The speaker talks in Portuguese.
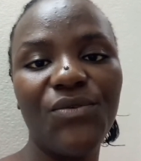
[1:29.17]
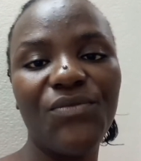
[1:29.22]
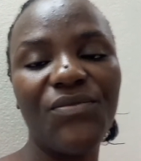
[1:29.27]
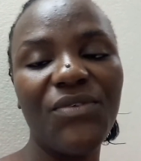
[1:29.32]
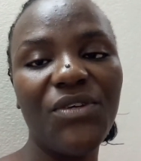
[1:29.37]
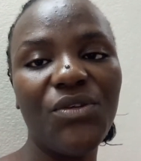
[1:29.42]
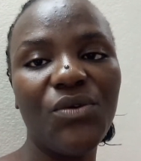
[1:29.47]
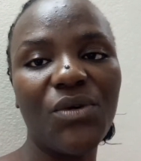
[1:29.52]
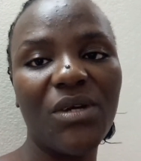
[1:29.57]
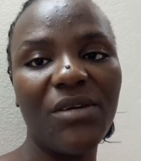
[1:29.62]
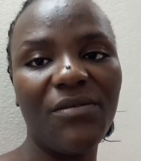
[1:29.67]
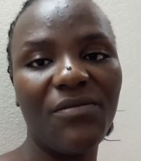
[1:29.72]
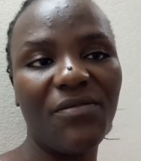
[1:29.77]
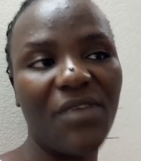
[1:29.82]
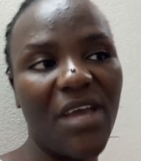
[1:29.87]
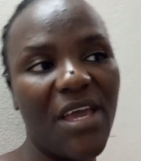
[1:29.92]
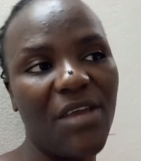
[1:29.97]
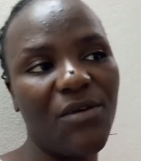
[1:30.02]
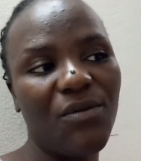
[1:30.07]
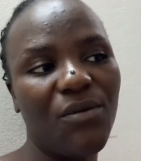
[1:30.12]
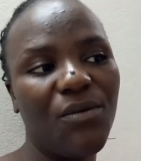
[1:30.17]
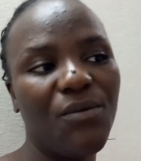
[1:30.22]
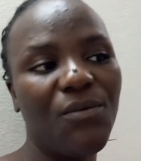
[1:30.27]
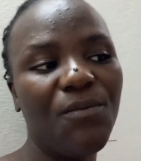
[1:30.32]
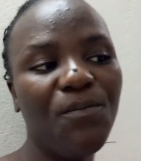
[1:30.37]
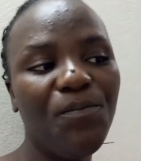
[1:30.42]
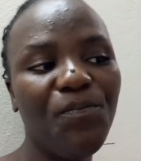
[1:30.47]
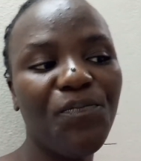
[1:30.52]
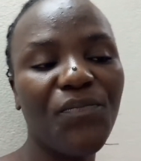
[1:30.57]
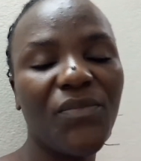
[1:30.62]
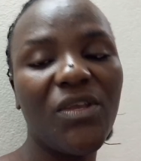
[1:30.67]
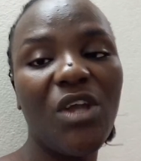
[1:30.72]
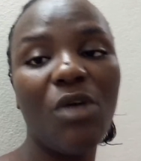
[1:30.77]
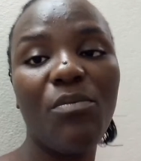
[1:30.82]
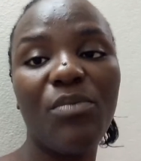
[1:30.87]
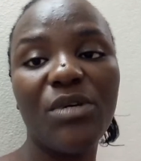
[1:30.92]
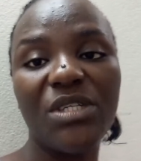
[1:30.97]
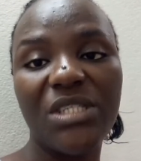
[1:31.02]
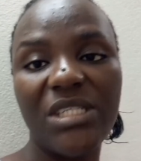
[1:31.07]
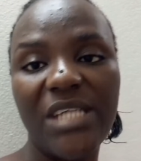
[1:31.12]
vídeo que veio que eu
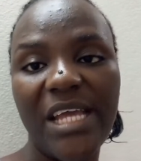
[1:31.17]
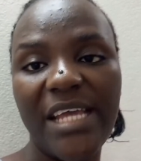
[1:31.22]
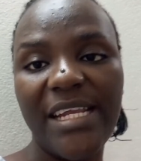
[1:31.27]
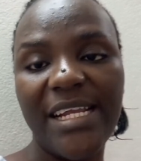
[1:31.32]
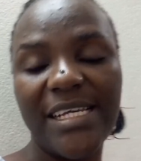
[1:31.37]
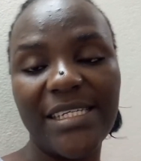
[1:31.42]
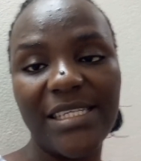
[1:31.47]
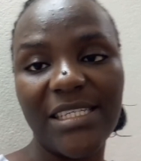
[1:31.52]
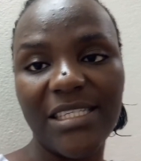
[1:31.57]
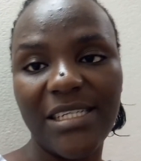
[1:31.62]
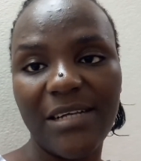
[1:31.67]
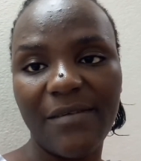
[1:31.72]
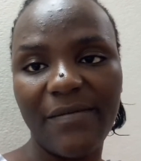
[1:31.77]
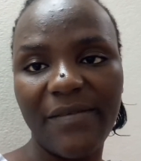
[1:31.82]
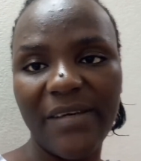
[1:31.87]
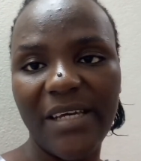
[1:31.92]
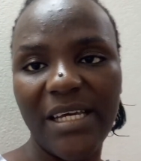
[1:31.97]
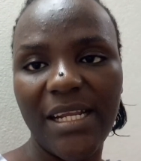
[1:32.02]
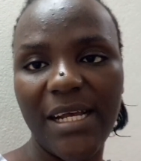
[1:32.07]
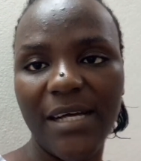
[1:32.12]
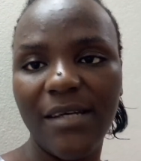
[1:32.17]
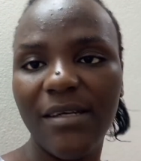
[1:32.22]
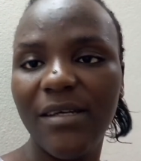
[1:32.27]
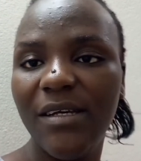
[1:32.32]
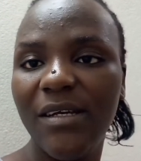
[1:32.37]
postei na sexta-feira